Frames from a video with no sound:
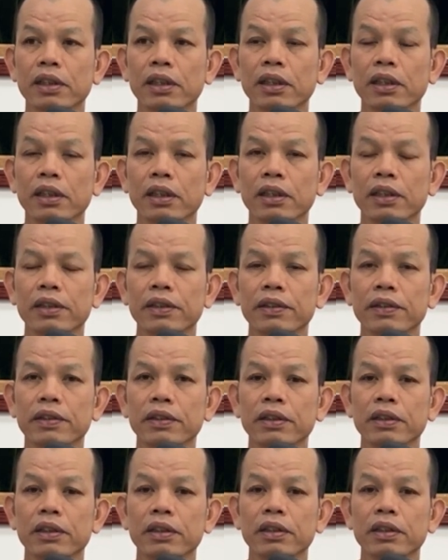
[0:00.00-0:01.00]
นี่
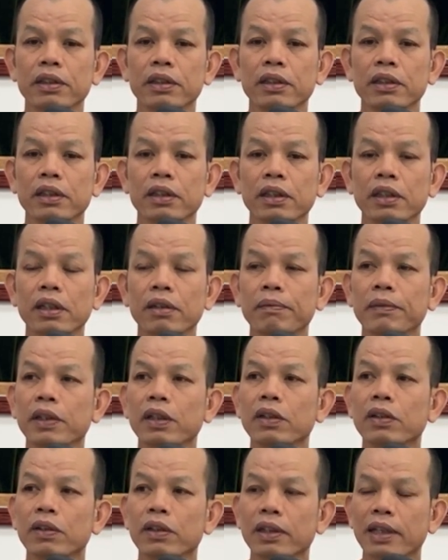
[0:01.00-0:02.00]
เกิดมัน
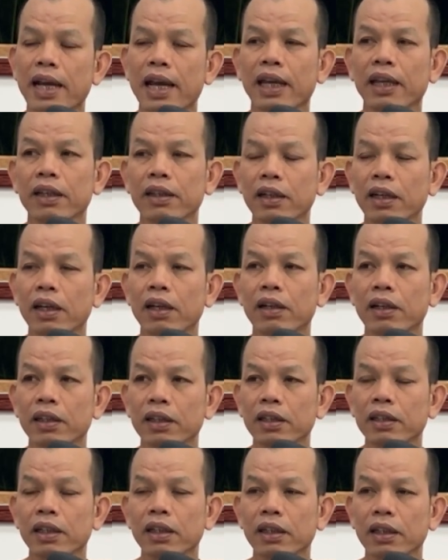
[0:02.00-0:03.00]
ก็ต้องตายอยู่แล้วเหรอ
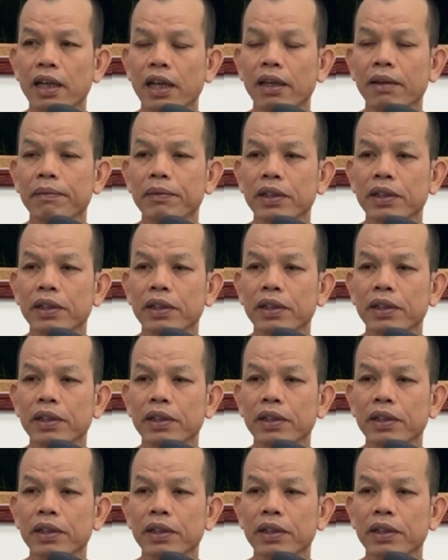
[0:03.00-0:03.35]
ที่จังใด